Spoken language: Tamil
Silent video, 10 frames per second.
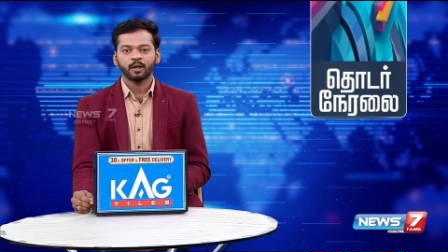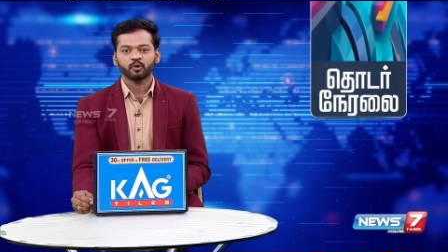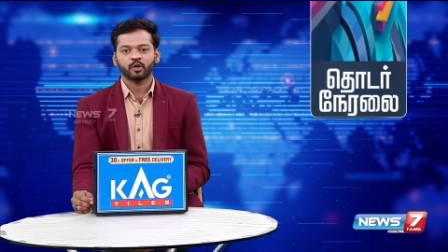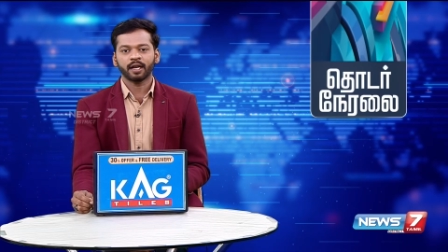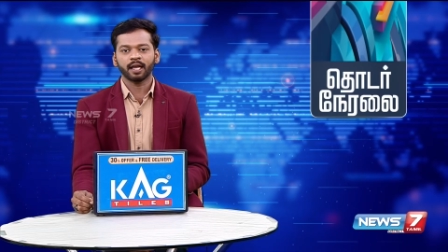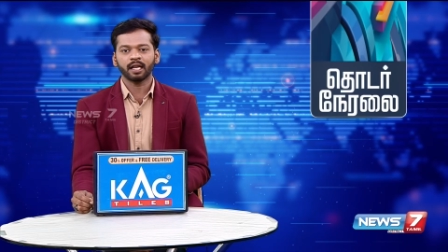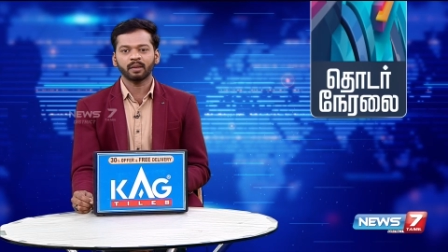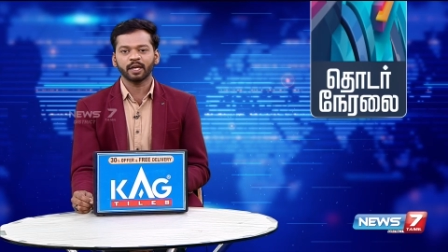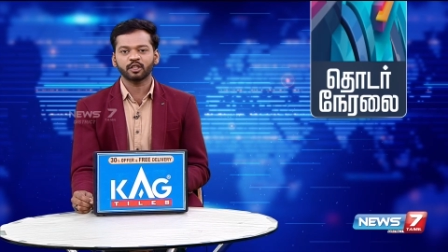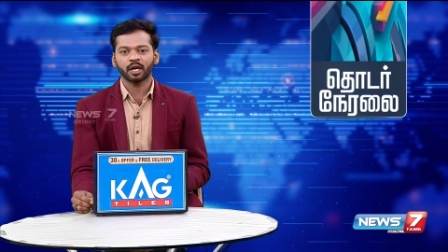சென்னையில்
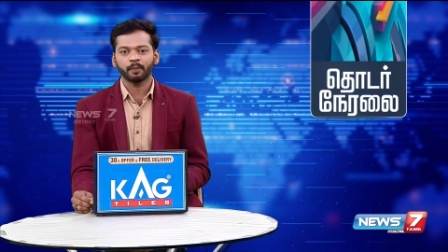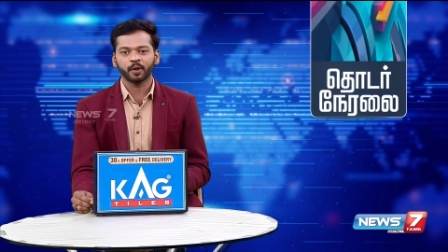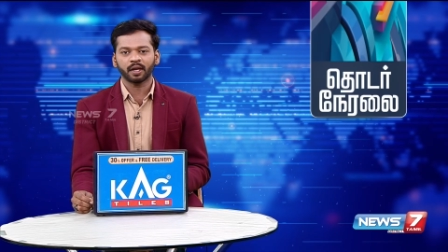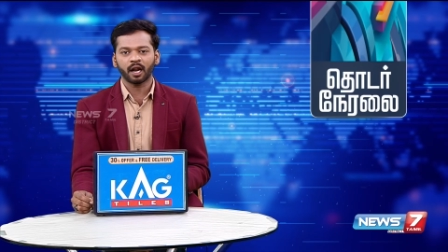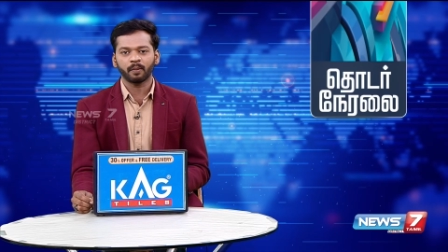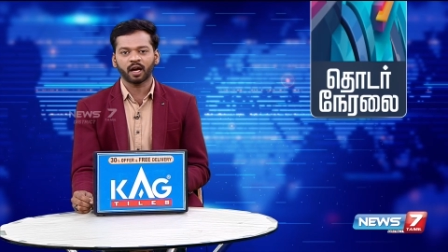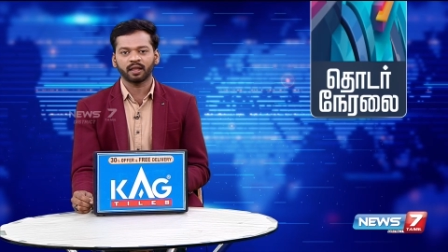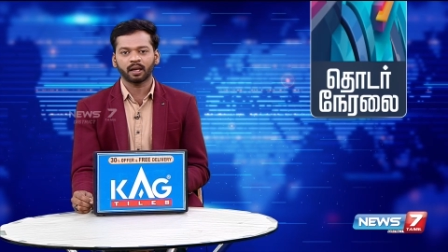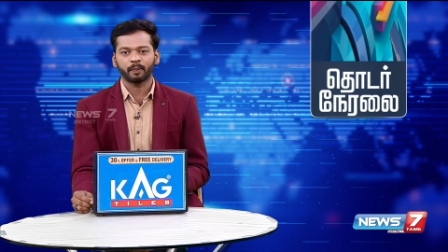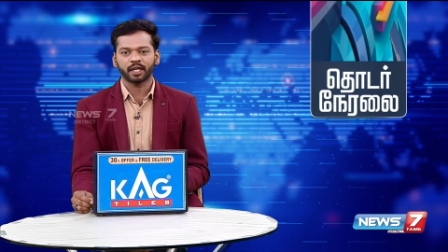மிக்ஜாம் புயலால்
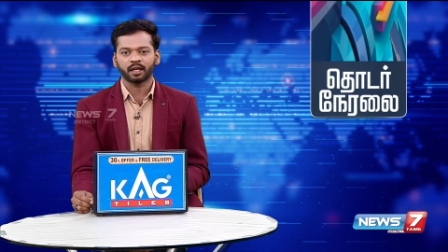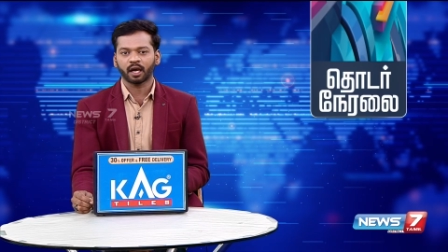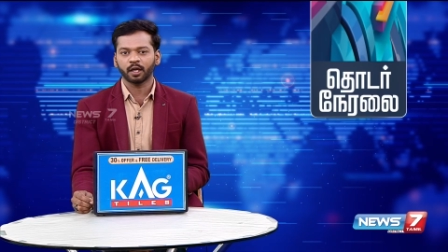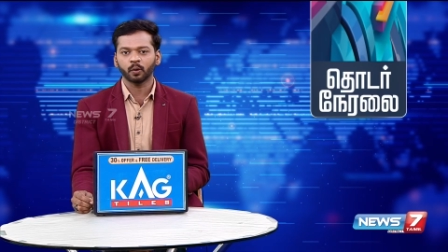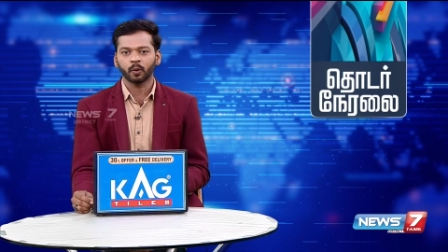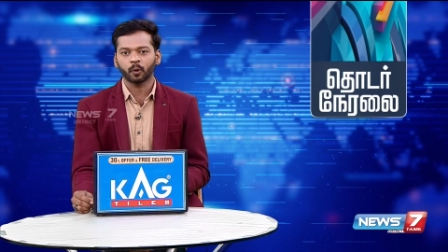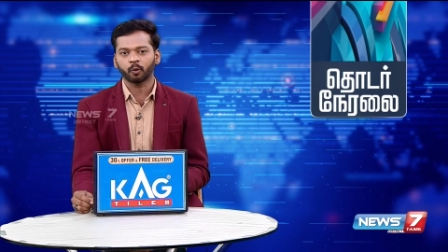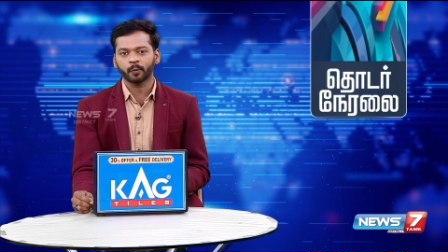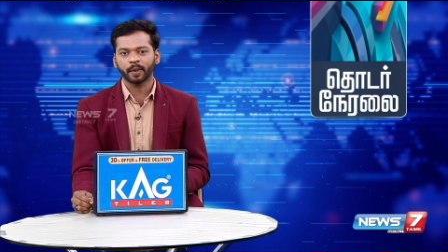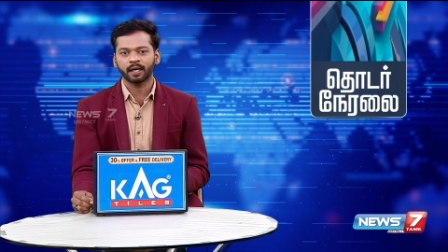பாதிக்கப்பட்ட ஐநூறு
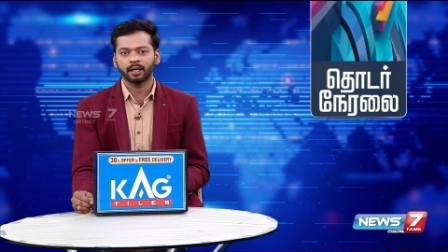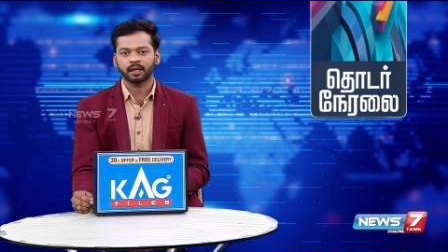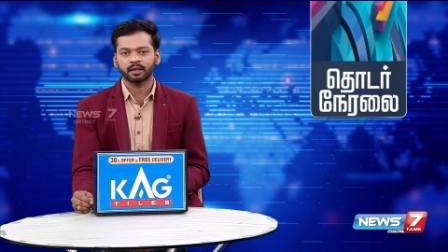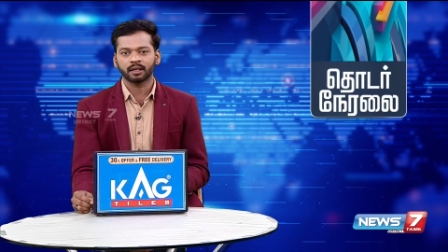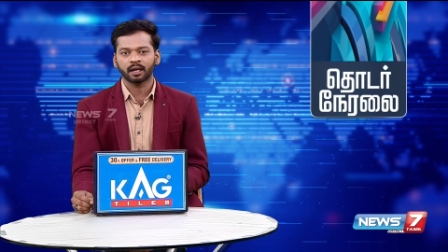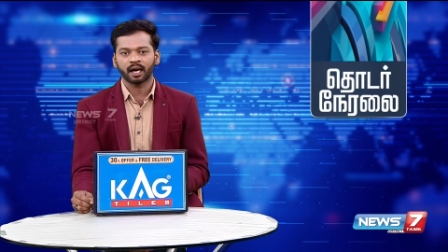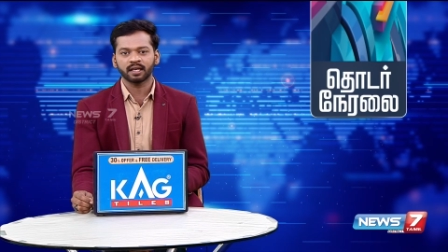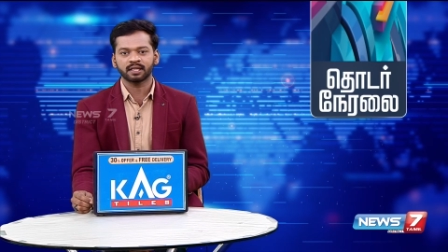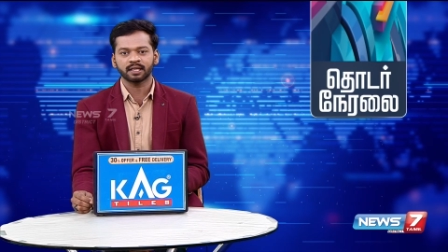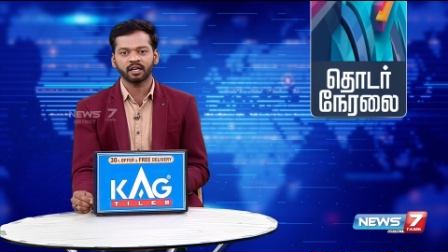குடும்பங்களுக்கு
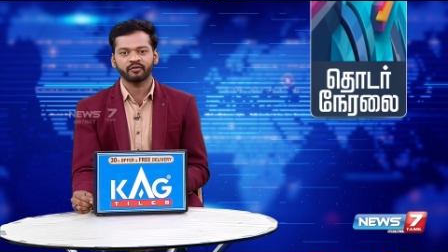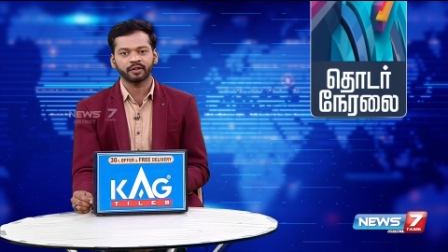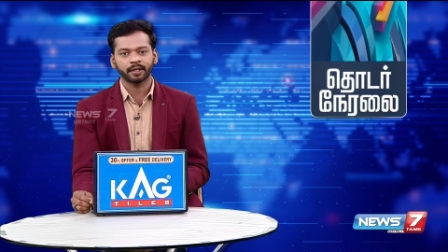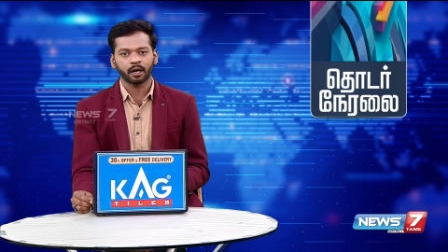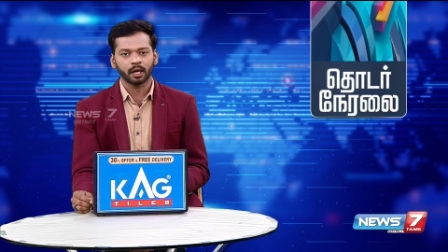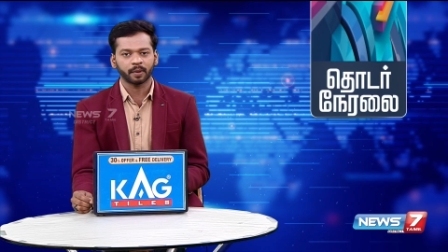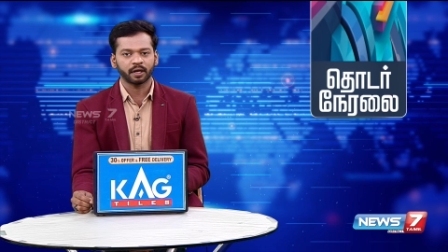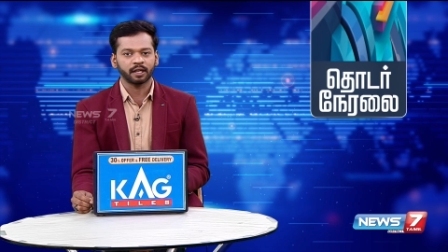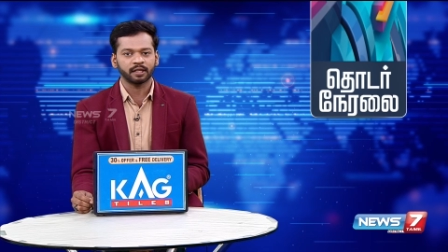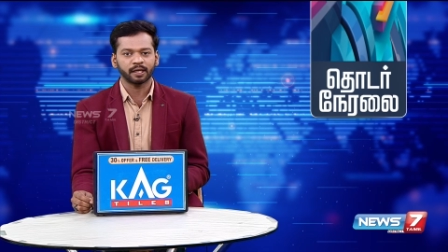ஐசிஎல் ஃபின்கார்ப்
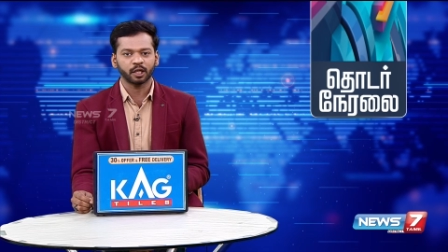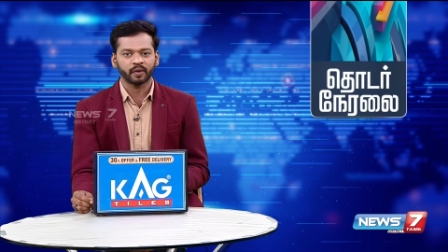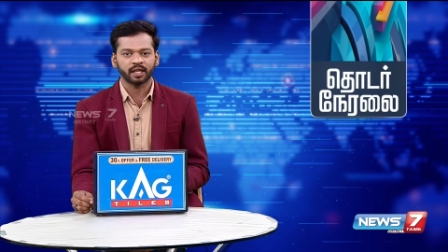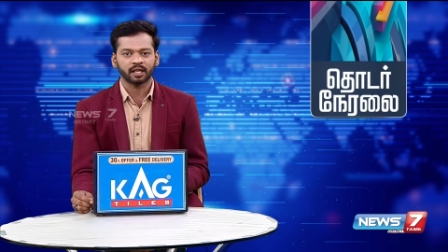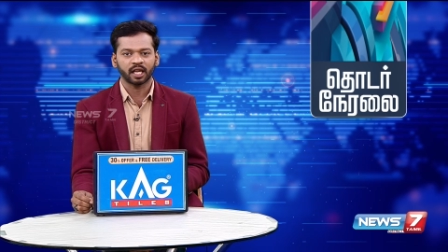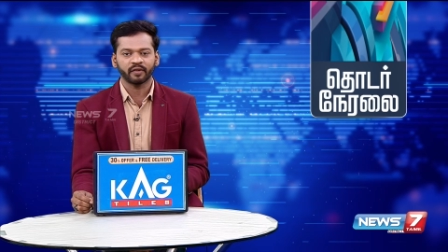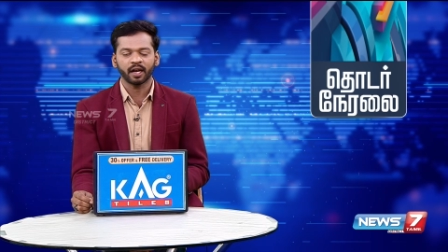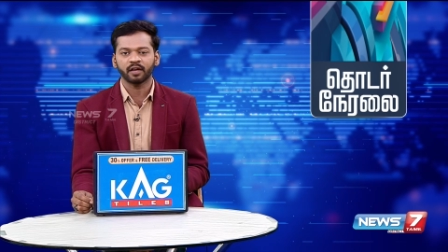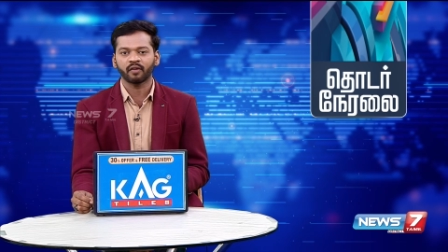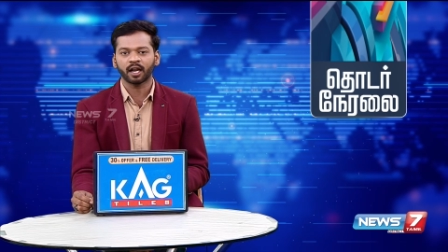நிதி நிறுவன தலைவர்
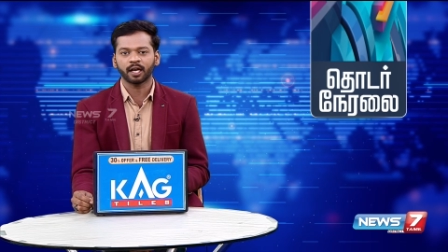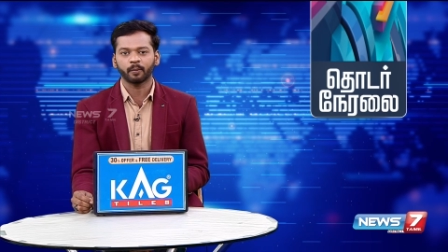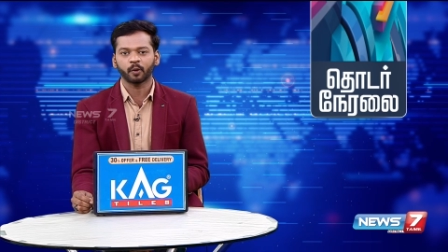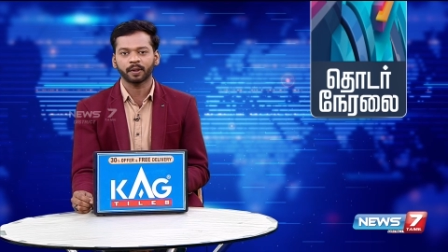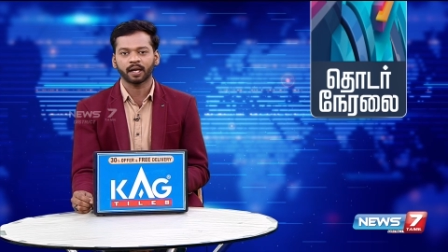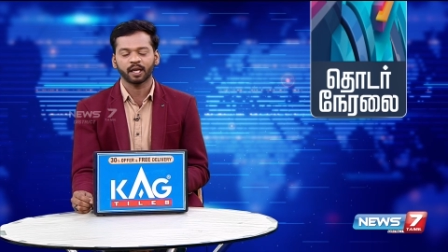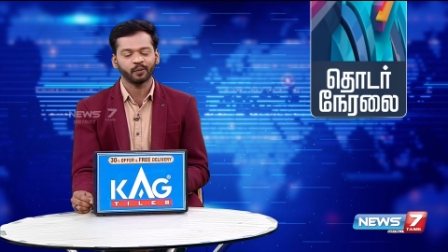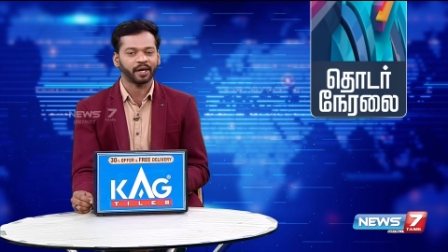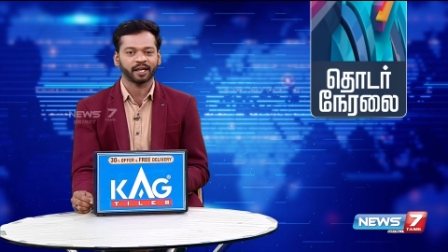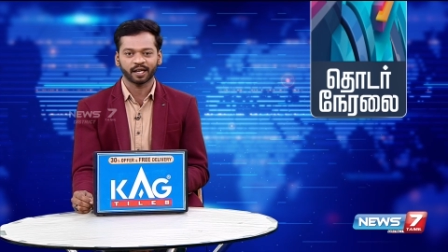நிவாரணப் பொருட்களை
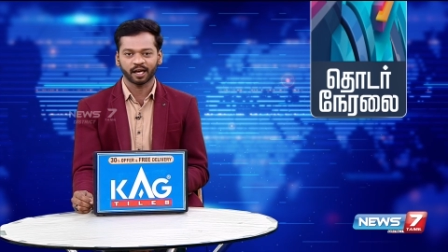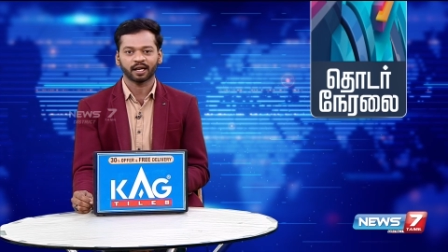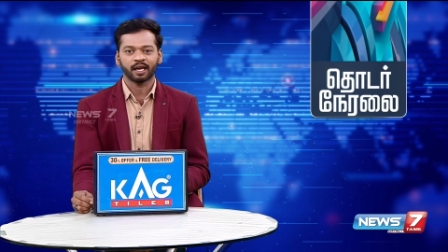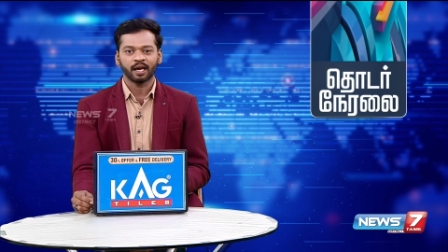வழங்கினார்